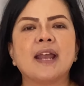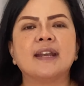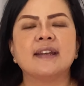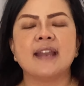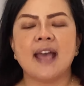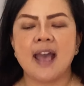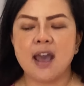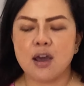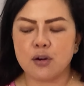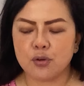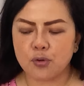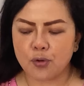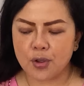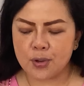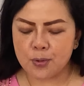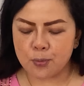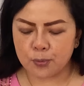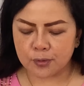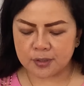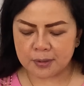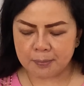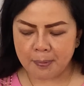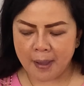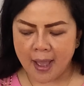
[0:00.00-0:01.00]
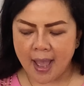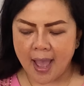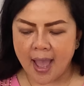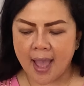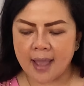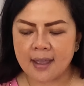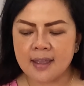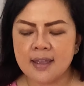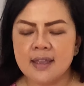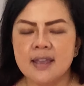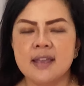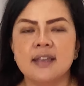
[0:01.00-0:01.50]

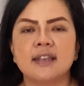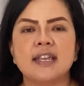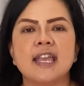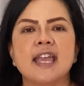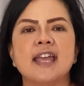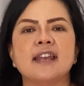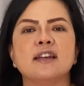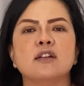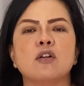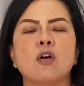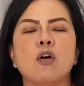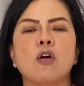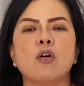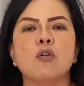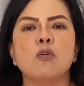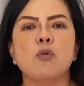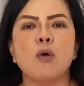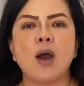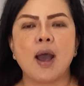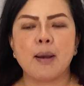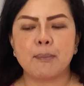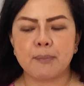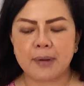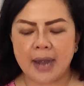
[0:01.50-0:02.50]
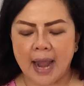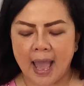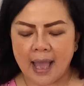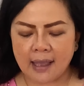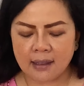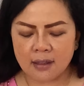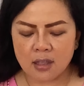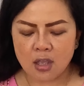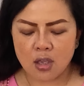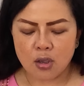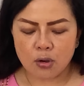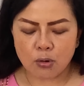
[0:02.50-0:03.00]
2565 เกณฑ์ของความรัก
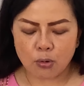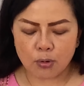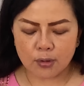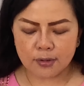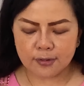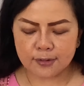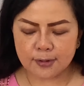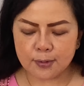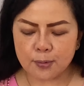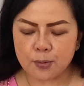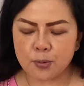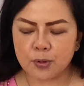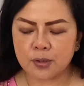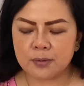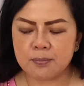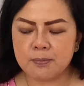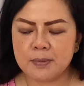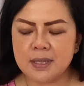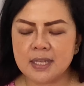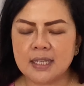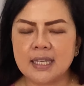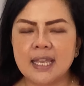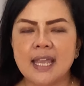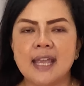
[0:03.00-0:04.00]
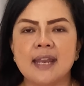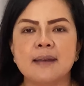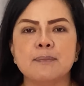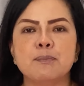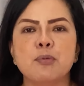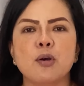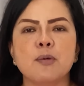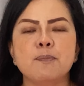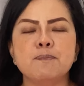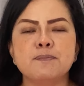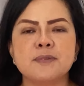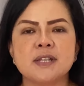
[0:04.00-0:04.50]
คนโสดมีเกณฑ์พ
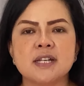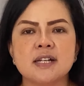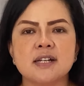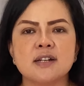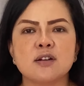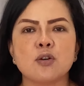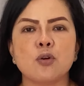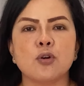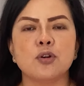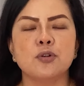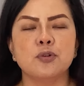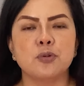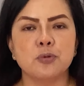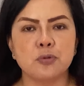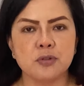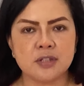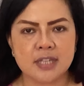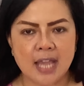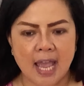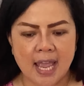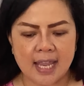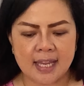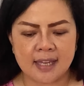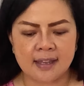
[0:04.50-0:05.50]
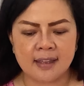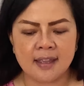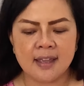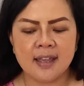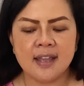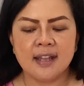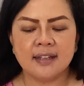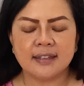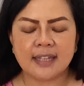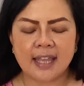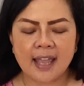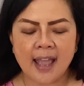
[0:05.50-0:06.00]
บเจอคนรู้ใจ
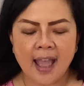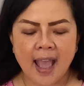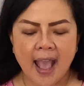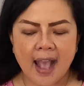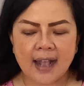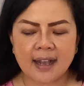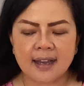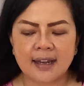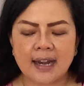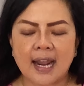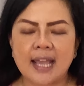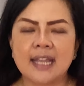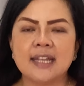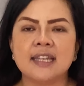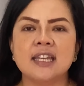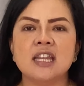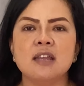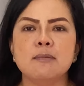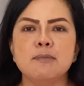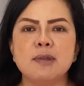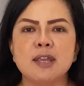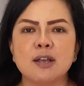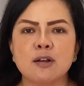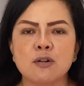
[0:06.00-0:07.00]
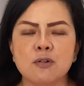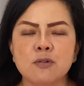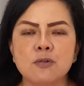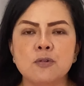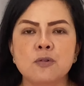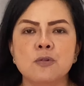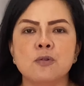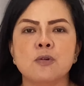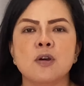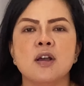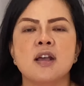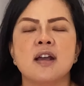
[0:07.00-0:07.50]
แต่หากใครที่มีคู่
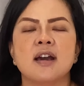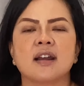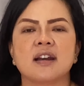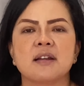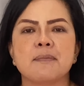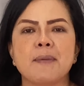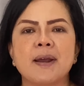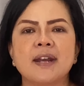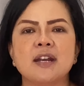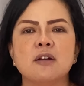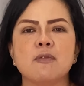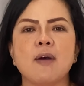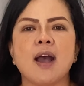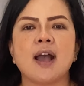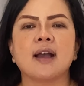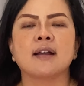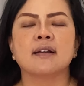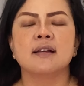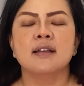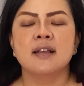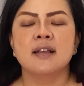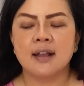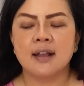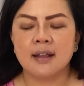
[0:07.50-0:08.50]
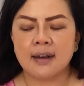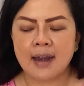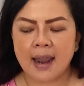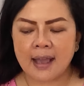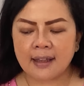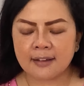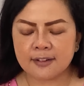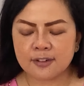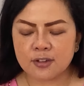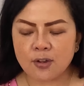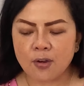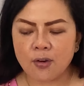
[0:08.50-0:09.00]
ระมัดระวังรัก
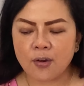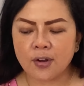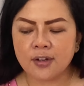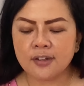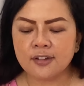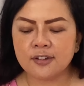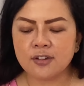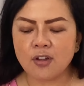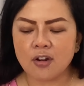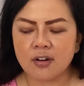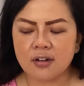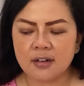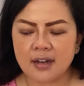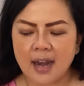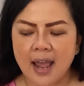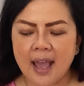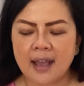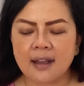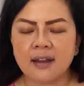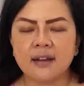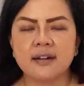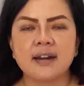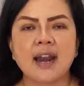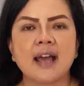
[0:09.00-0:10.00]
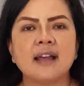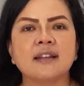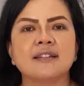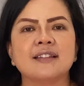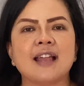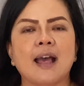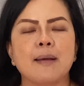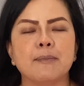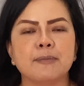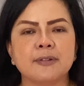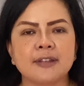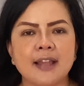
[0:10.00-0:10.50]
ซ้อนซ่อนรัก รัก
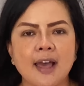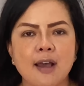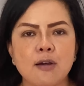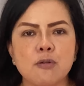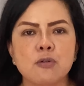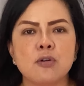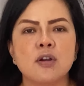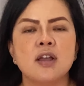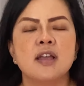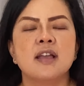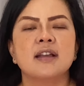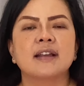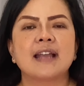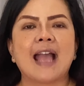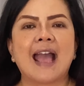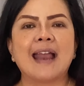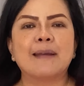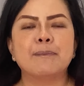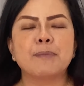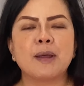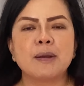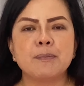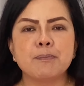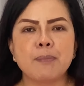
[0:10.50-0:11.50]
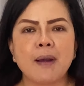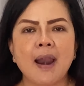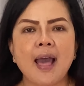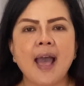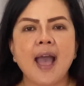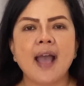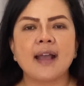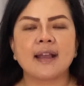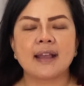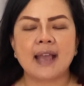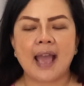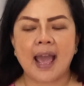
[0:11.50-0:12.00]
สามเศร้า การพัดพลา
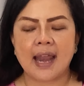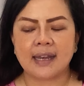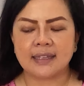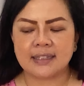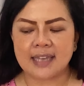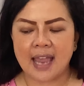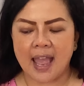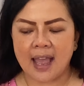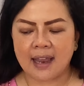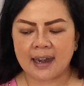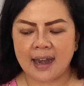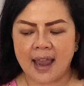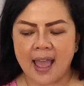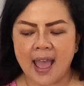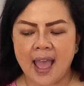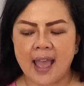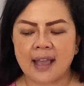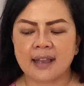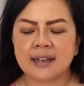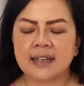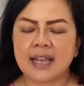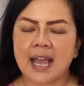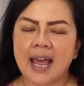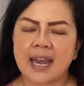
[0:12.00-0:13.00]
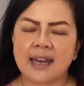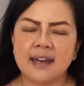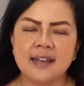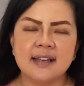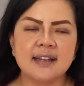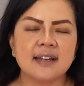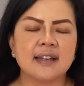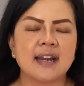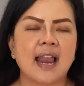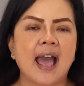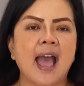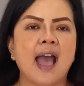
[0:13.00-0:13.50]
ก การจากลา การเลิ
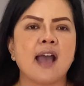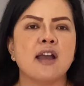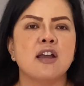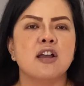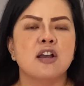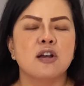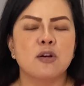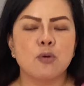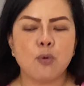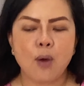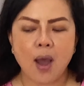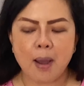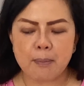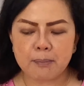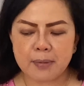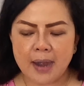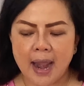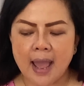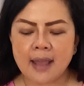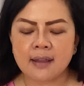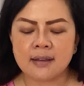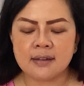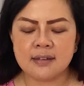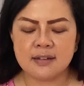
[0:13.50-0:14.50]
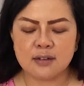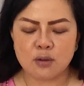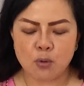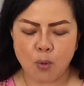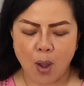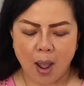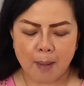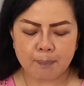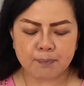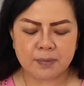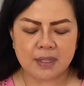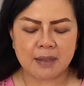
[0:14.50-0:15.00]
กลาความรักคือค
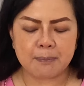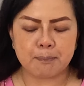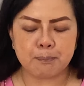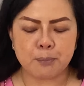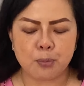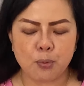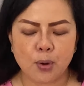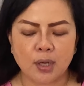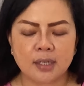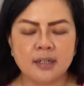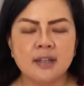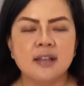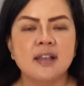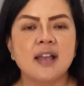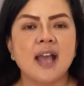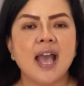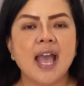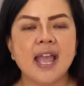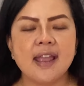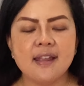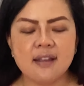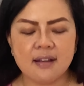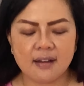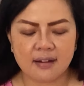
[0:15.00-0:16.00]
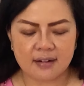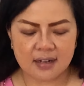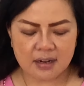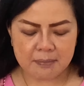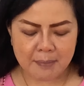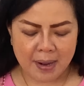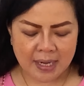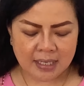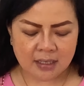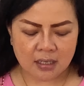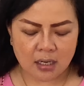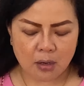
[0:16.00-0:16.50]
วามเจ็บปวด ให้ระ
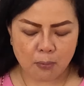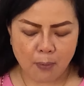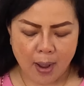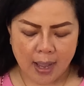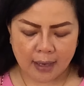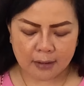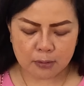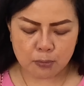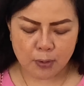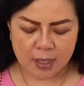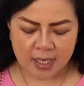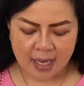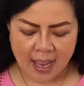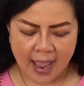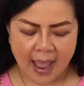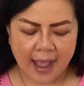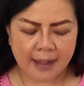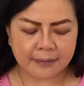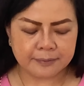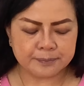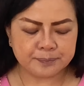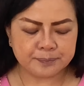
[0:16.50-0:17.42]
มัดระวังด้วยค่ะ